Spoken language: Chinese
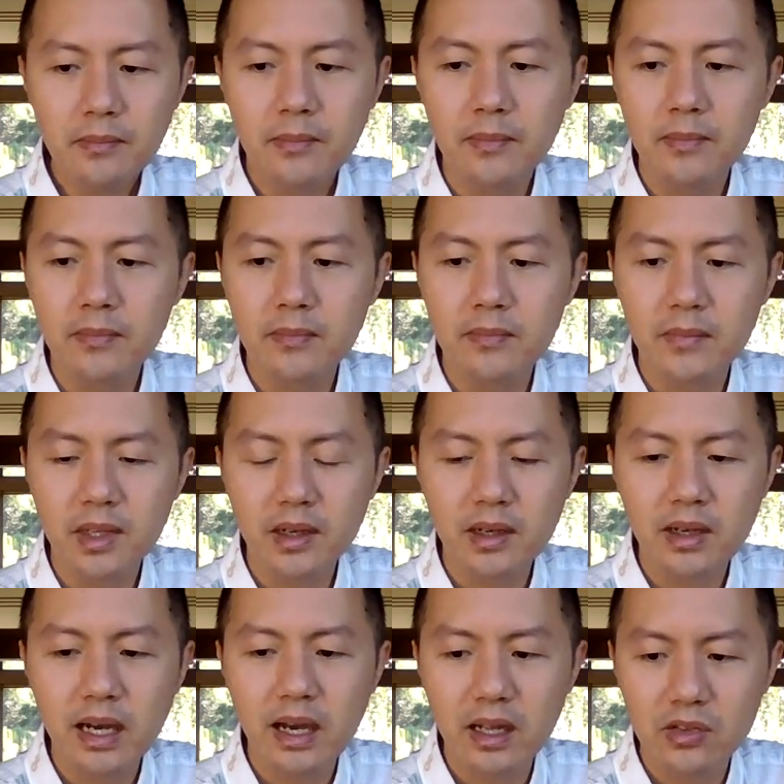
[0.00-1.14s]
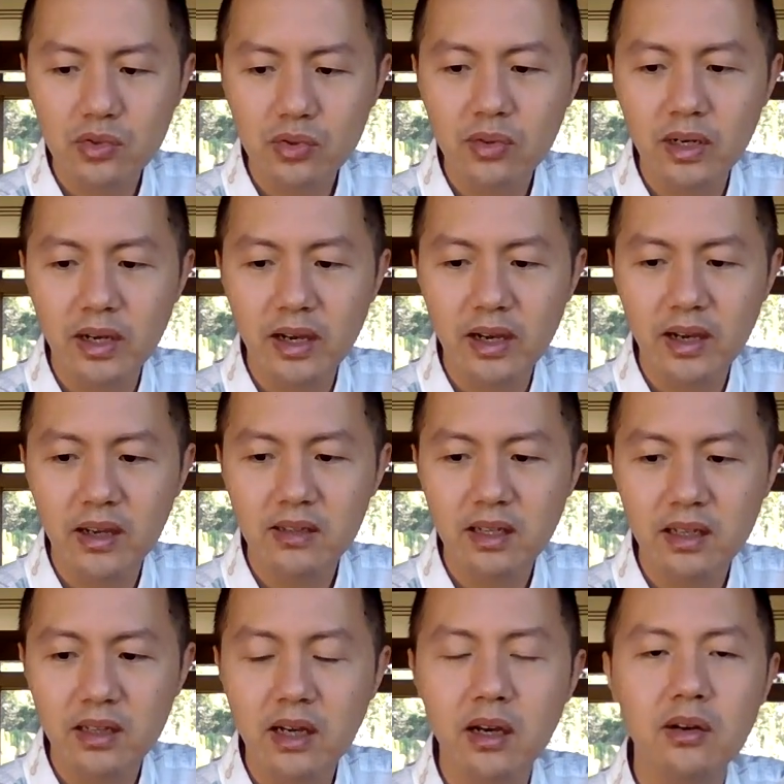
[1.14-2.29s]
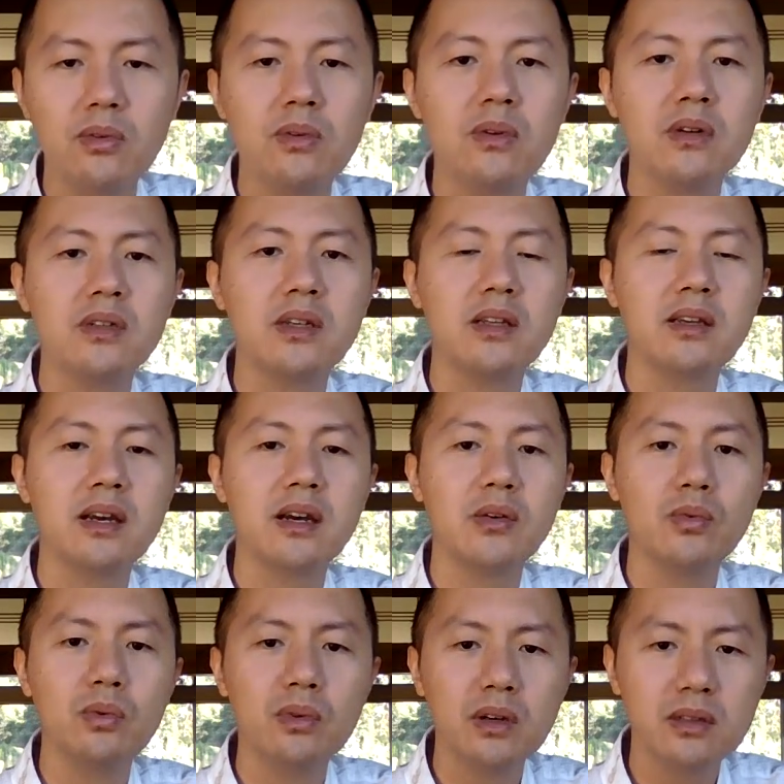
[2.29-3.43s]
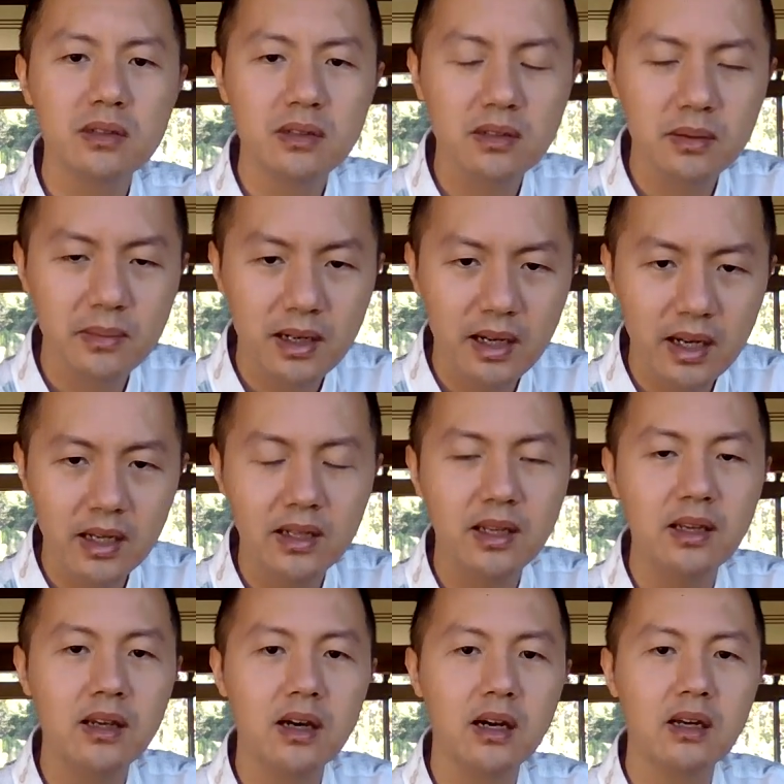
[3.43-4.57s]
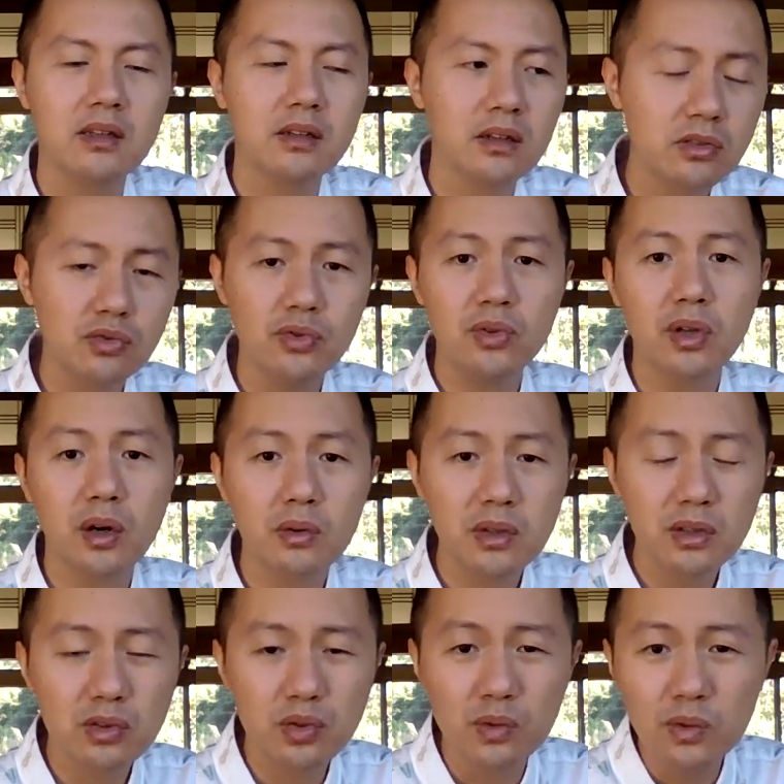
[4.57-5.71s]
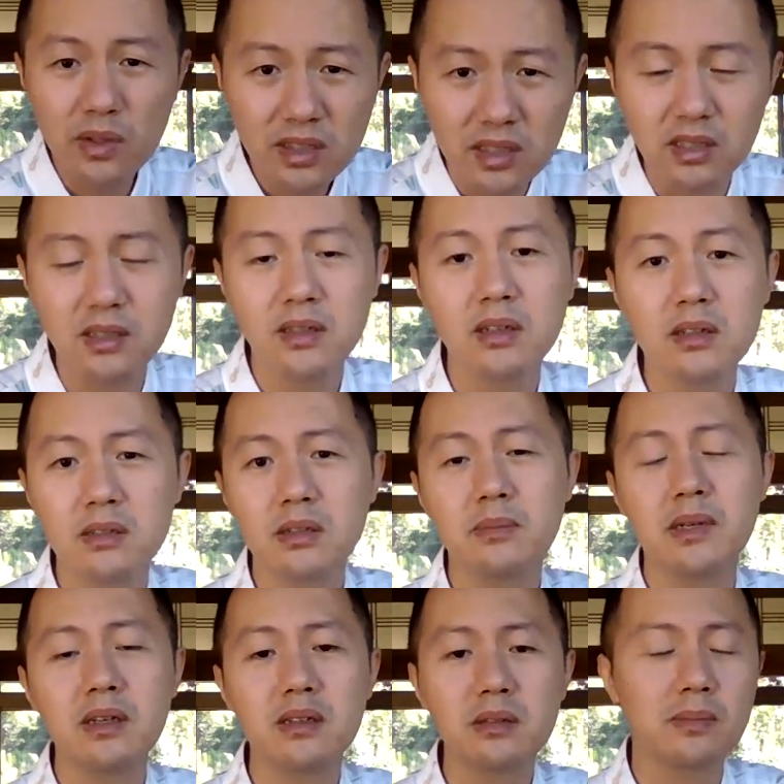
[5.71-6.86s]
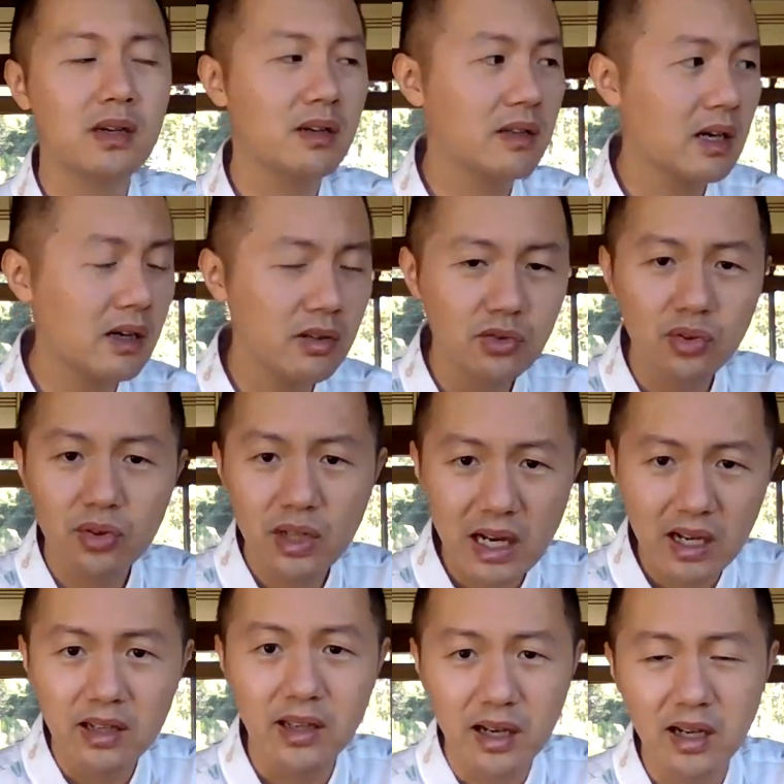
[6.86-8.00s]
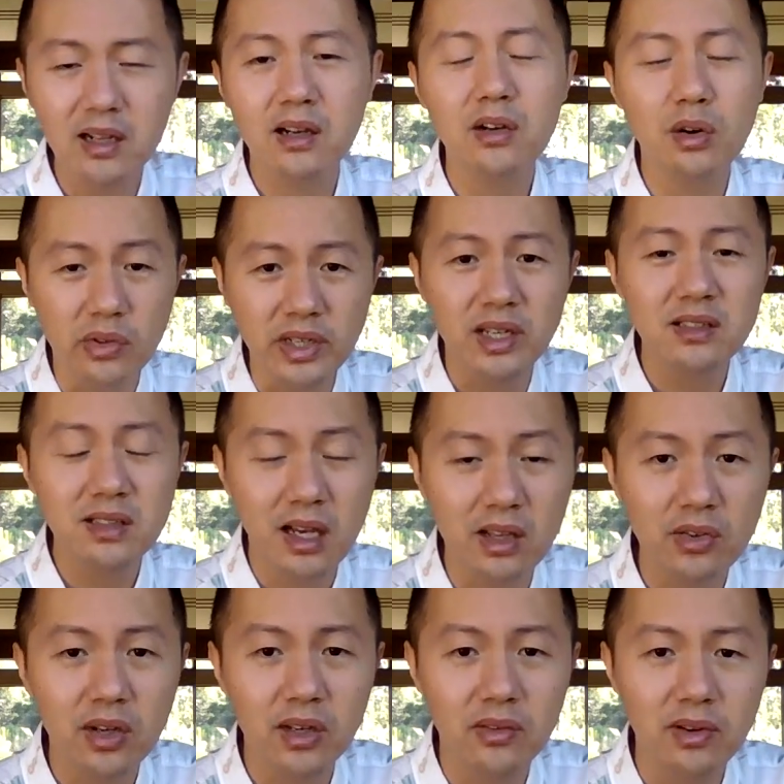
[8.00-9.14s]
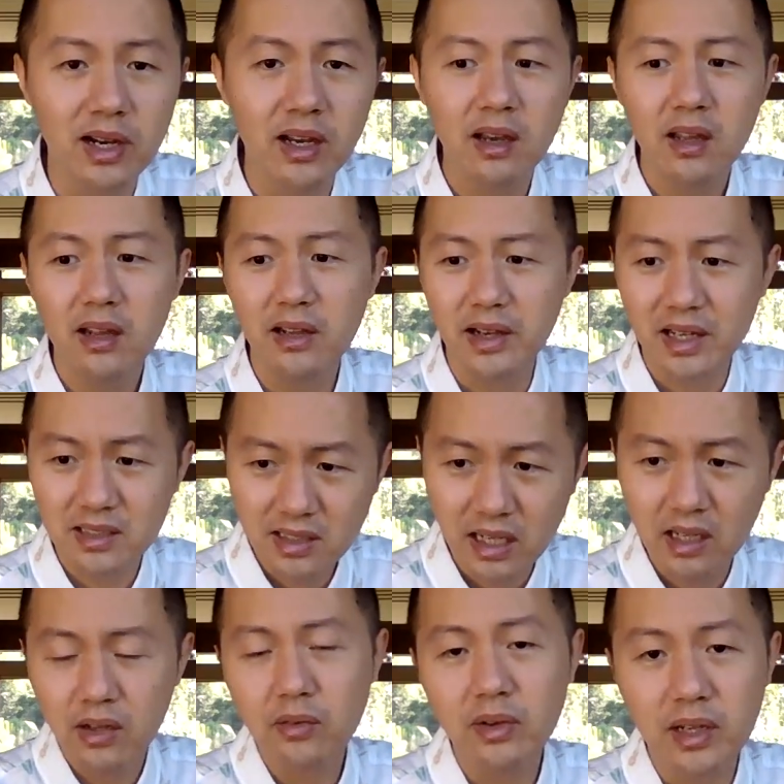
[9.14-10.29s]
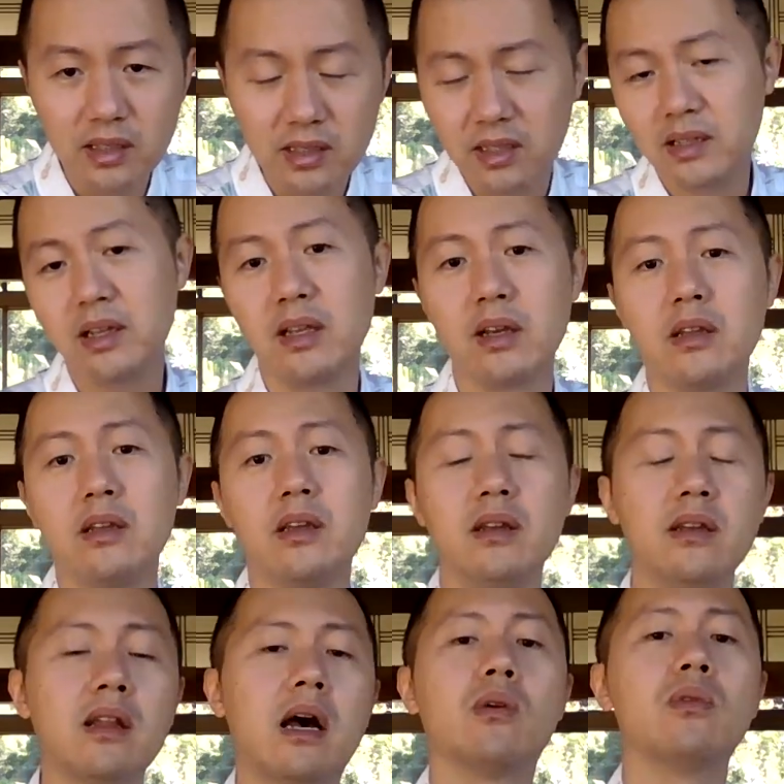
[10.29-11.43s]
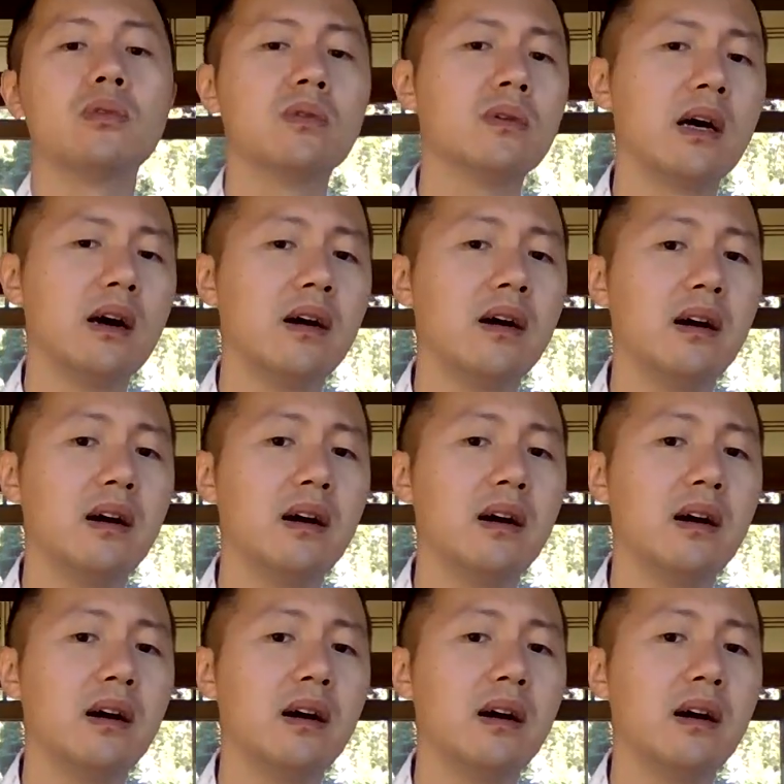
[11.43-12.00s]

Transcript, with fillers: 嗯。看出来，在大陆现在无论是什么 IT 啊，这个巨头，就除了几什么什么腾讯、阿里还能苟延残喘以外，你看三六零现在也也一塌糊涂了，